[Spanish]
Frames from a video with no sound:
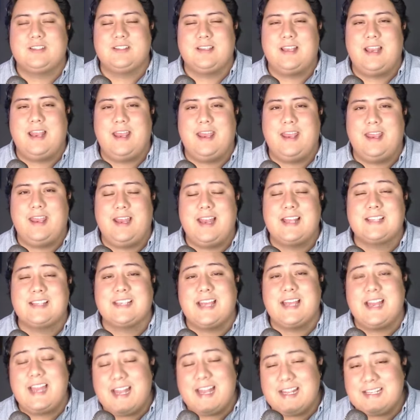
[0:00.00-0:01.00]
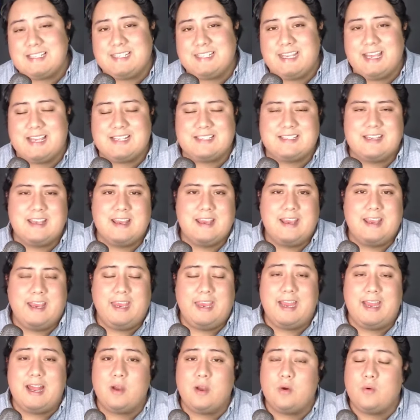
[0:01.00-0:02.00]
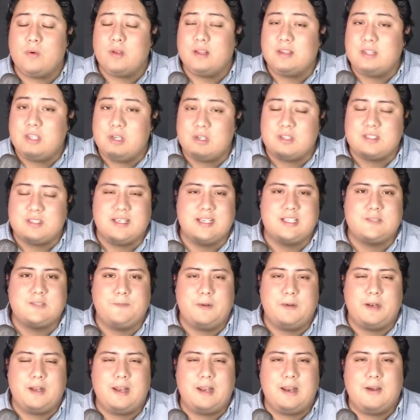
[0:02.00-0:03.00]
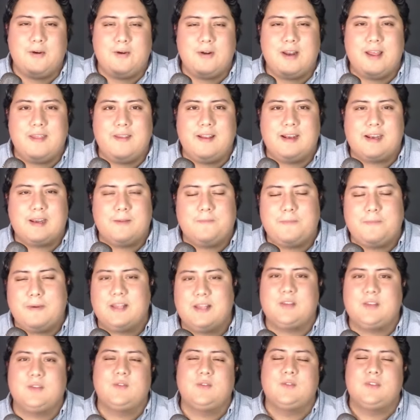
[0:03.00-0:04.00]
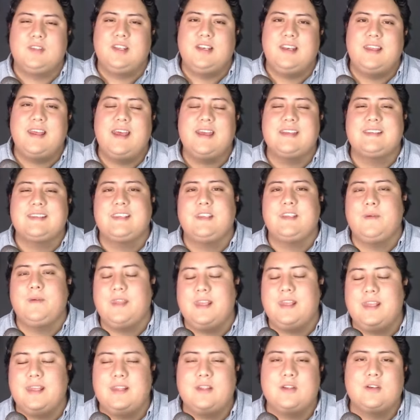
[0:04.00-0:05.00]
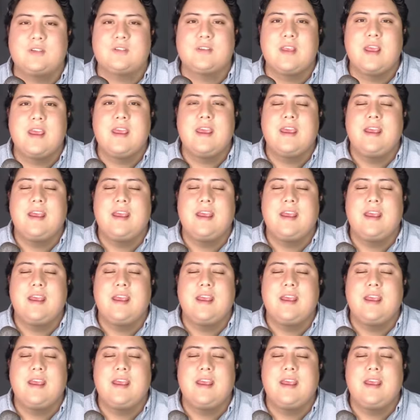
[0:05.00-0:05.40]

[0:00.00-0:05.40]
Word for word: eh, las ganancias eran cuantiosas, pero a la hora del reparto de utilidades y dividendos,